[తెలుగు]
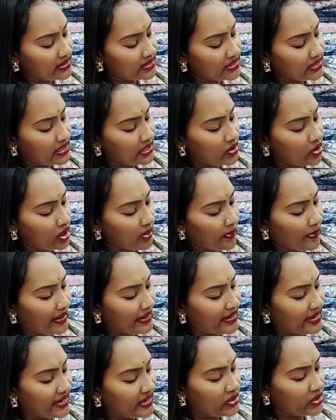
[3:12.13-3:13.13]
చక్కగా ఒక
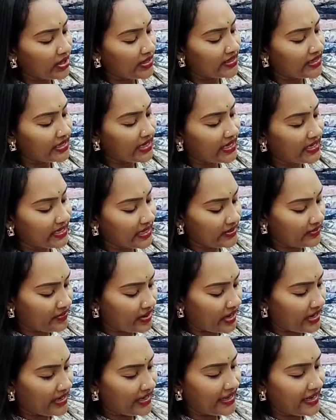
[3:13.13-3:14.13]
పెండెంట్తో అయితే కనుక
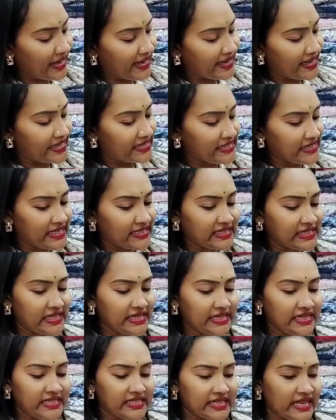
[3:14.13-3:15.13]
వాళ్ళే అటాచ్ చేసి
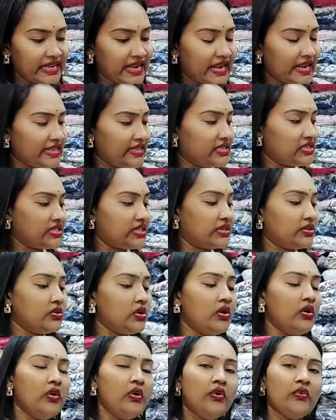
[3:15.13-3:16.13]
ఈ డిజైన్ అనేది ఇచ్చారు
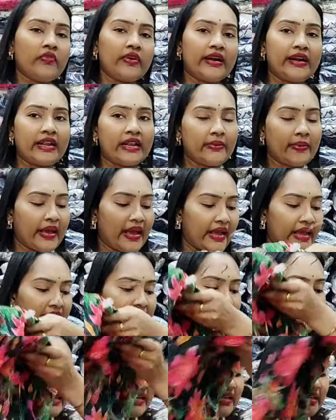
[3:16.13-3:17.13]
ఫ్రంట్ అండ్ బ్యాక్
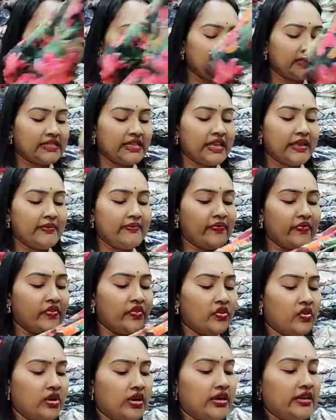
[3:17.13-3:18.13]
అయితే కనుక సేమ్
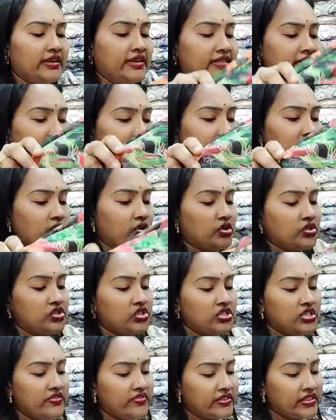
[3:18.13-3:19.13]
ఫ్లోరల్ డిజైన్తో
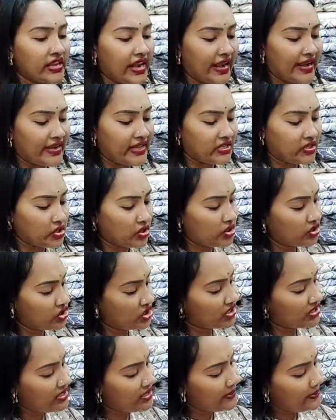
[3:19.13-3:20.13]
వచ్చింది విత్ లైనింగ్తో
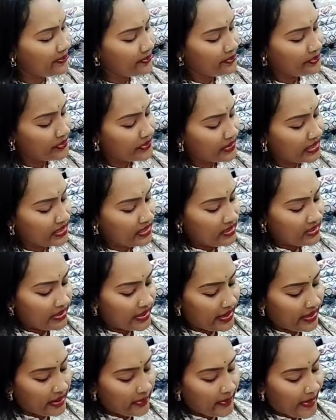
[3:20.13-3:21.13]
వచ్చింది
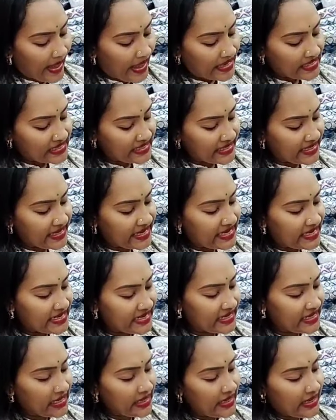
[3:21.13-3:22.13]
బ్యాక్ సైడ్
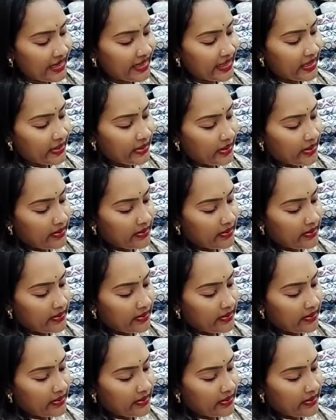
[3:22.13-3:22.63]
ఏంటంటే లైక్